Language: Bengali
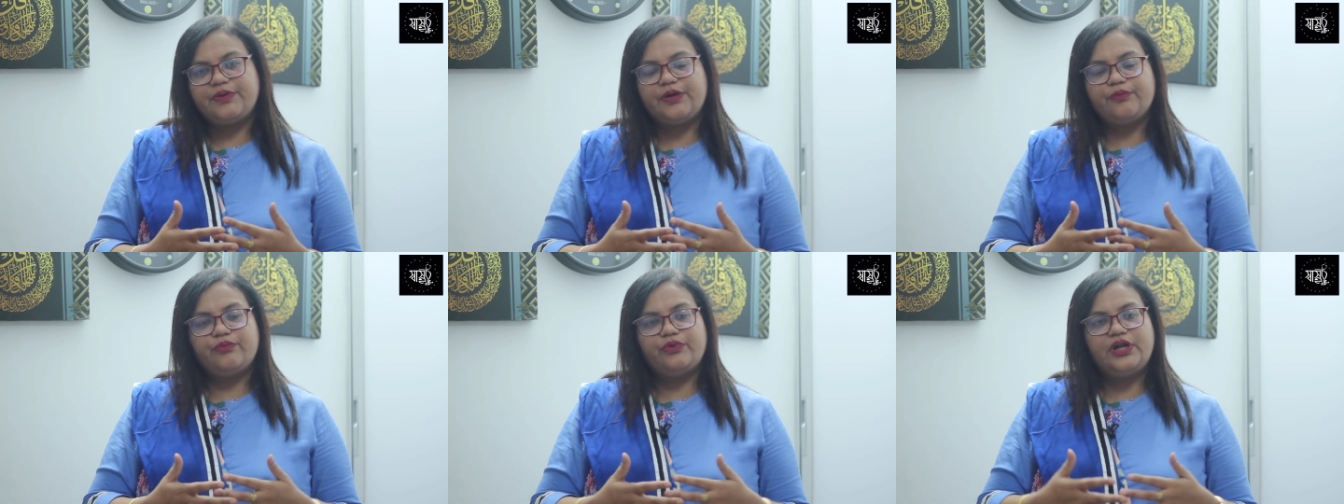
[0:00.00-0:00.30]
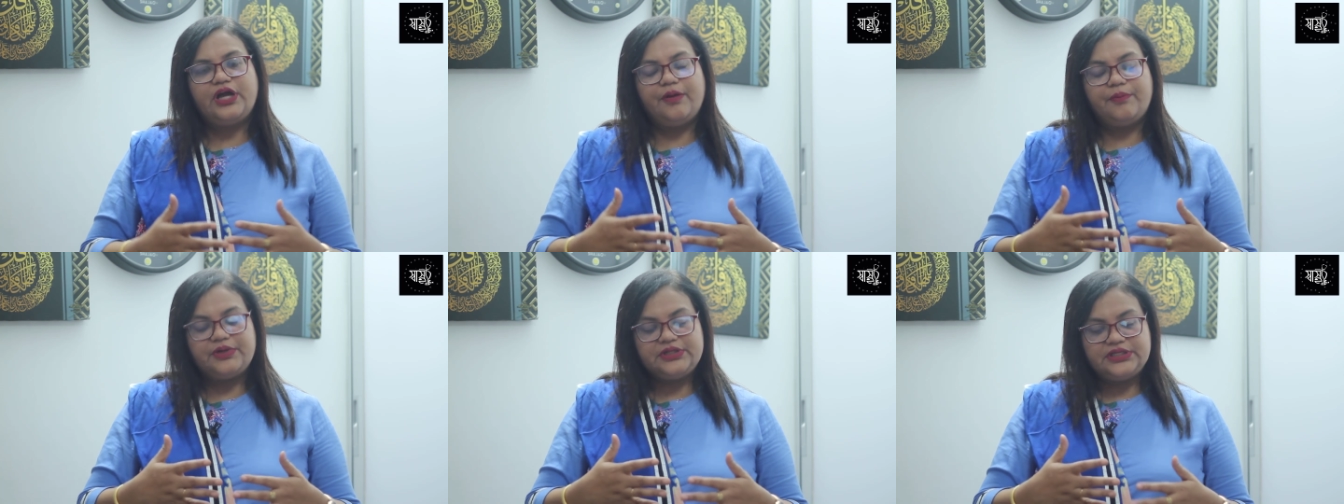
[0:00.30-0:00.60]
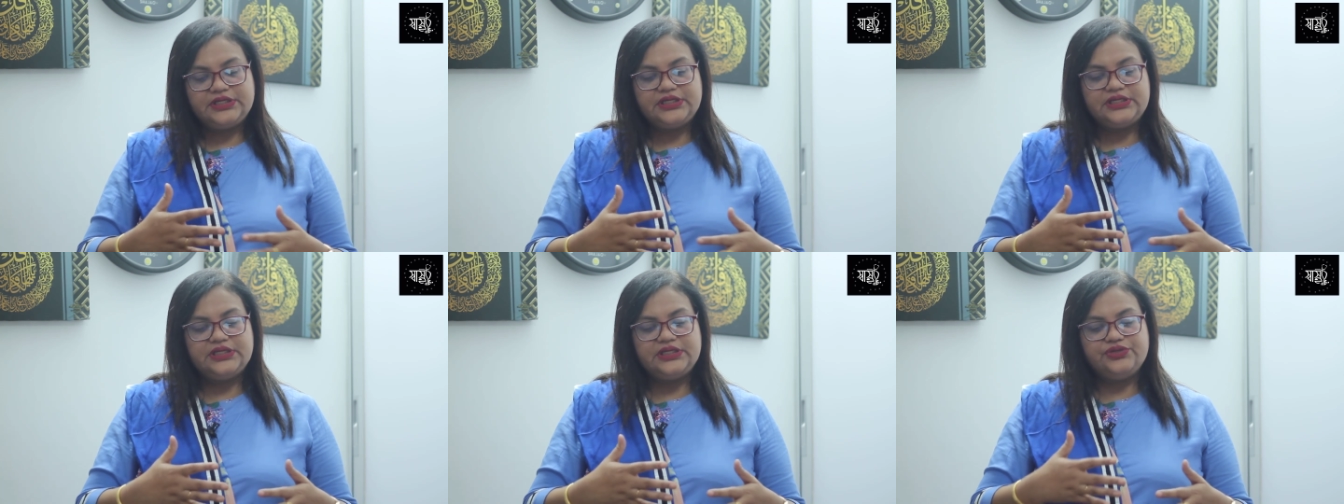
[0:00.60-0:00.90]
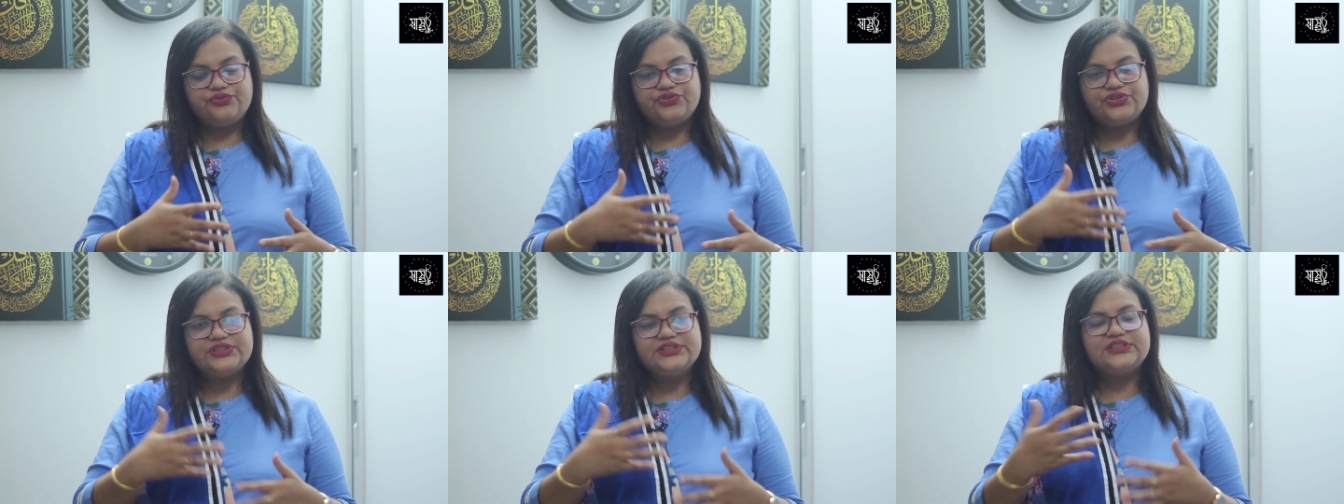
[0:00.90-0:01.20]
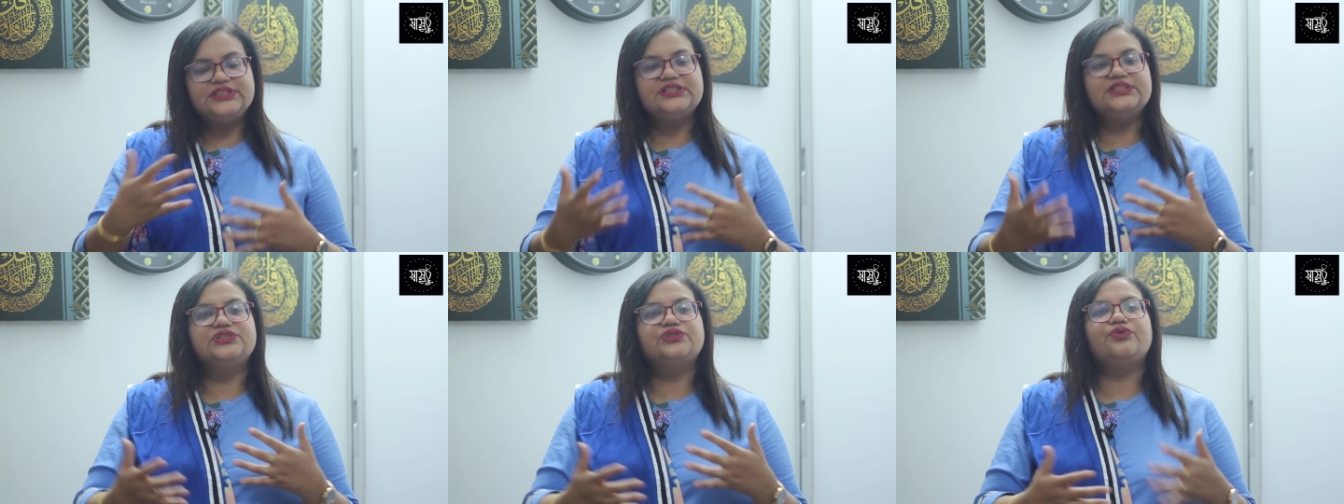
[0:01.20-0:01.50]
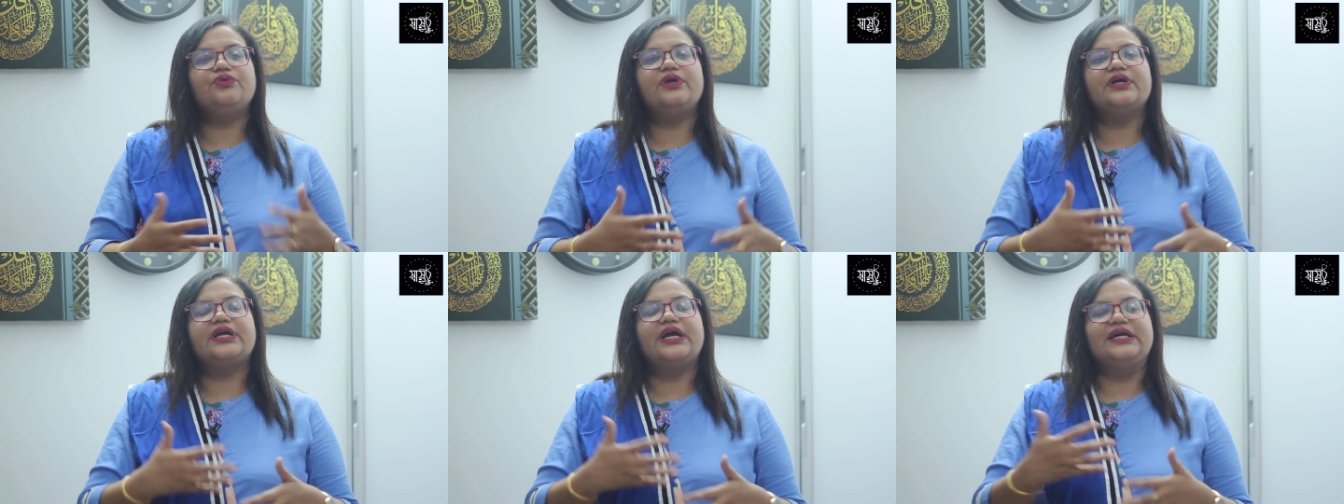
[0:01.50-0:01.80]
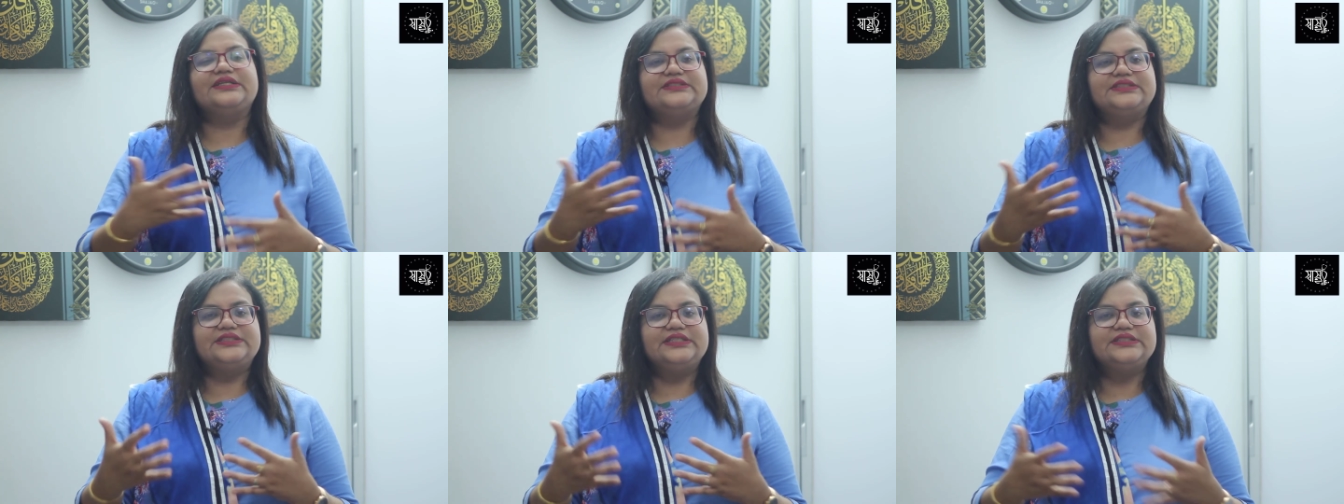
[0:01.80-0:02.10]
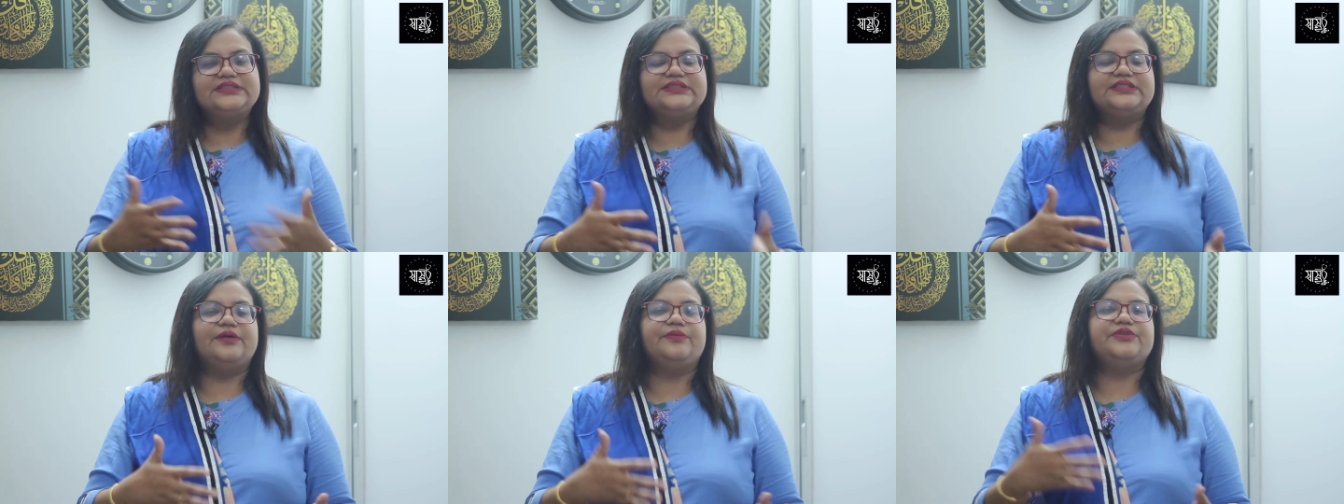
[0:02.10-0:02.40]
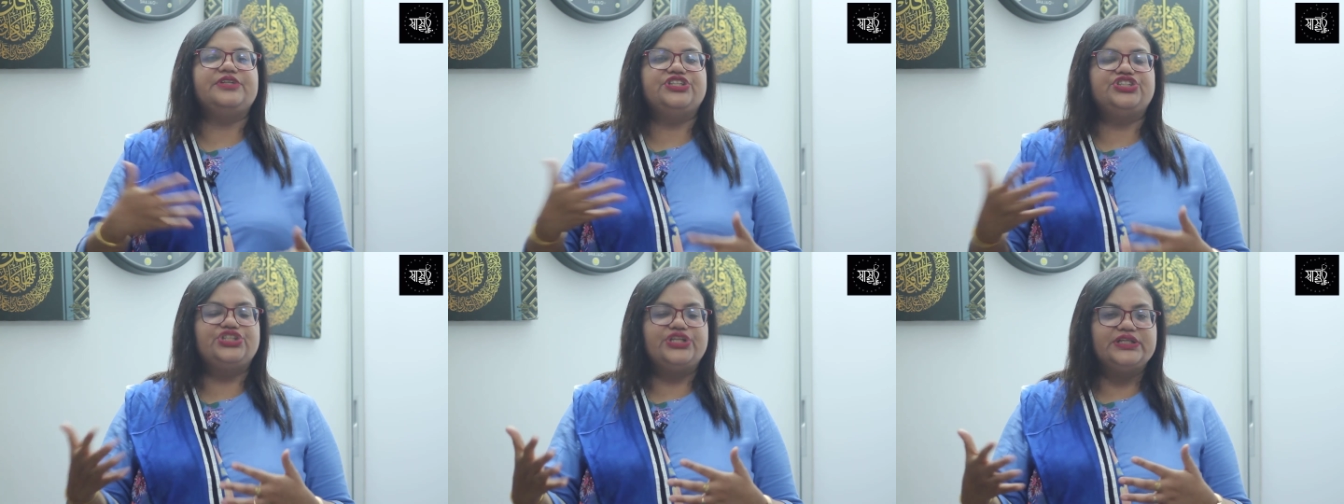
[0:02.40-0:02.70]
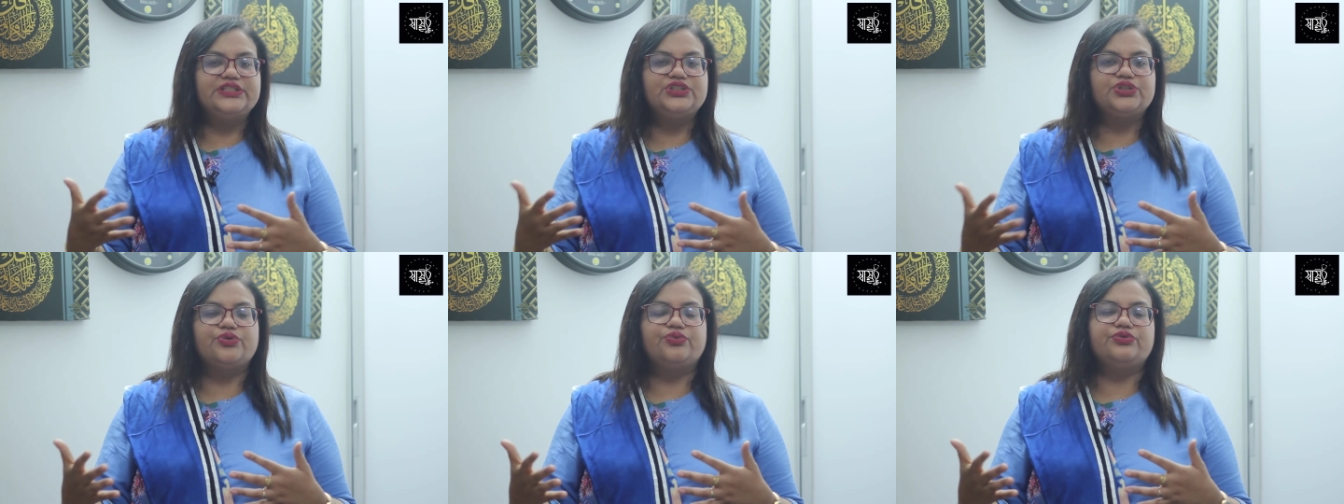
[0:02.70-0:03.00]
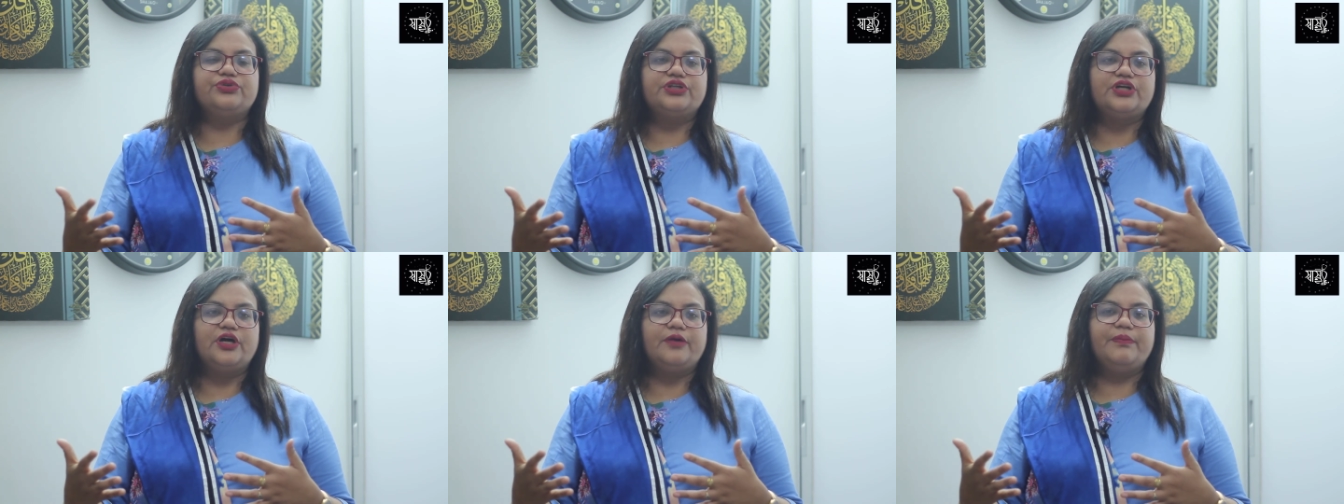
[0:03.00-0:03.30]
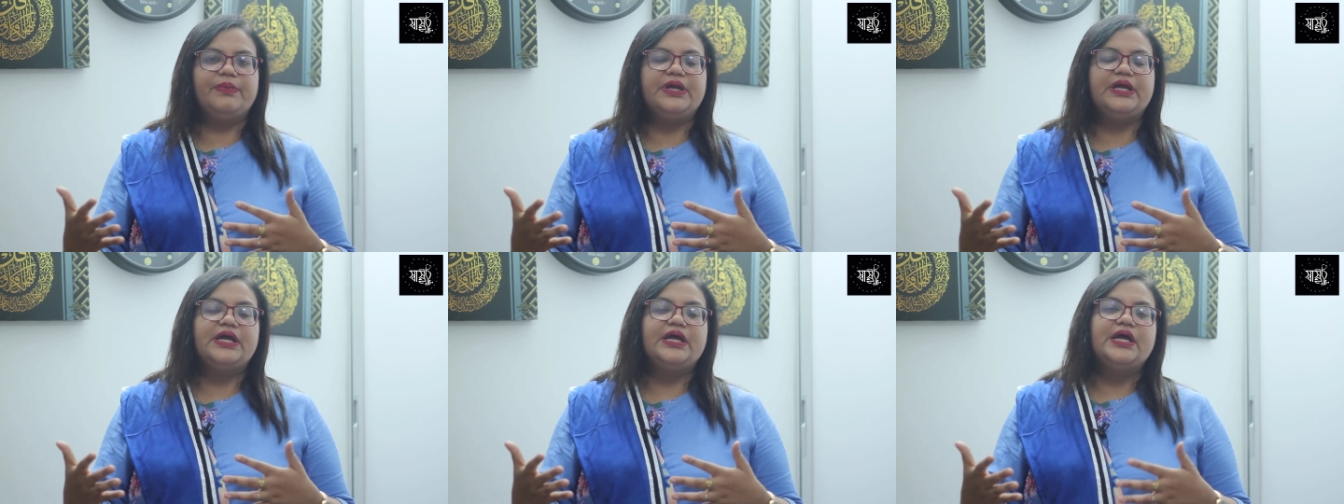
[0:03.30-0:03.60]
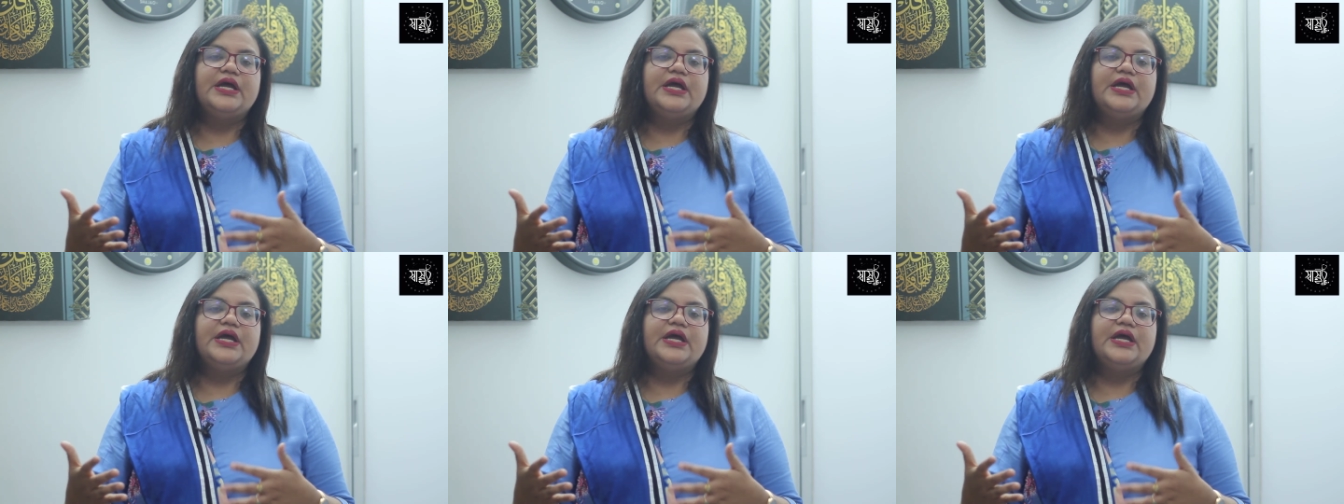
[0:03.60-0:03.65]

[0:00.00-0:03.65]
পারবো না আমাদের ইউটেন্সিলসগুলোকে আস্তে আস্তে আমাদের চেঞ্জ করতে হবে